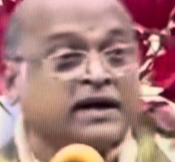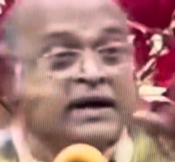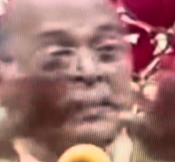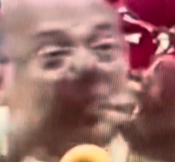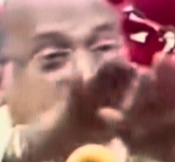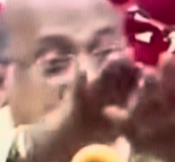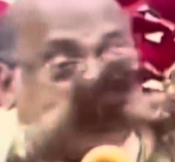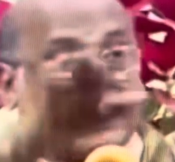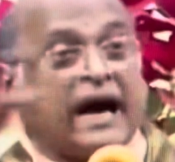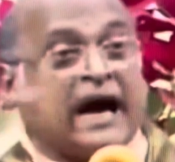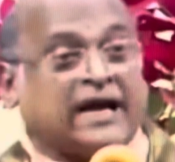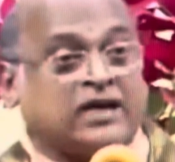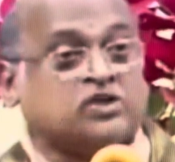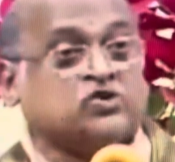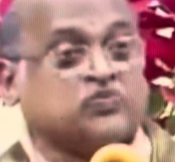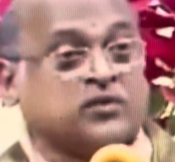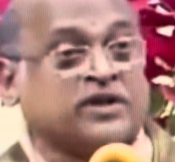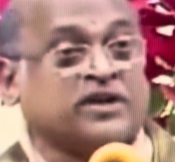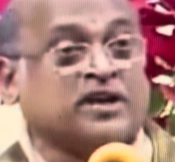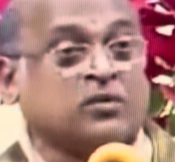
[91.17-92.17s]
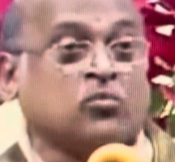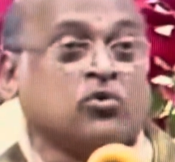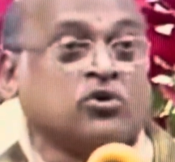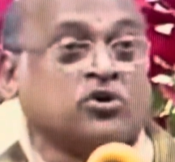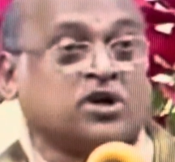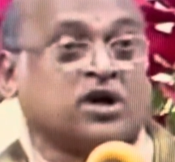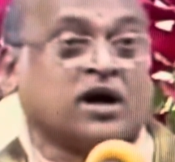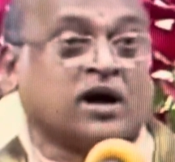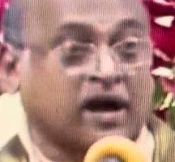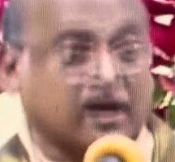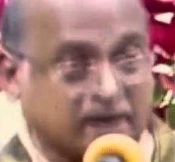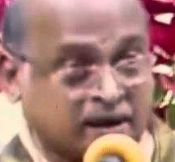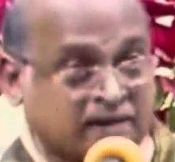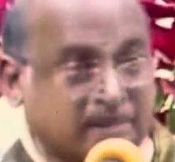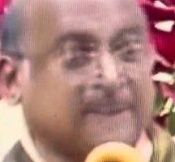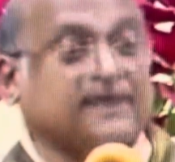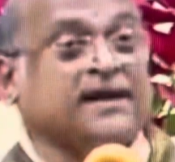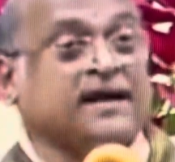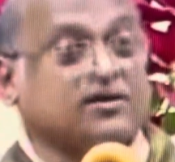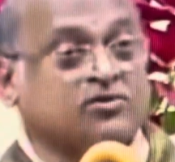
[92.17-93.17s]
ఈ ఐశ్వర్యం ముఖ్యం కాదు
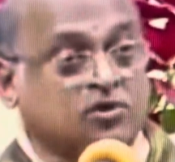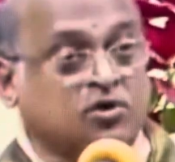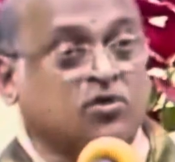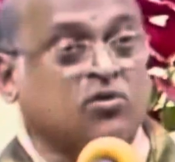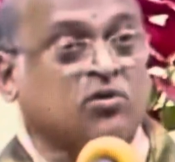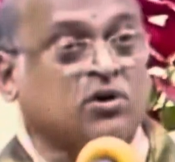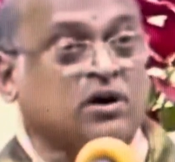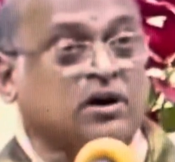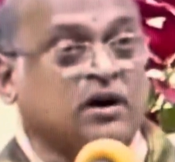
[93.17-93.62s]
అదండి అందులో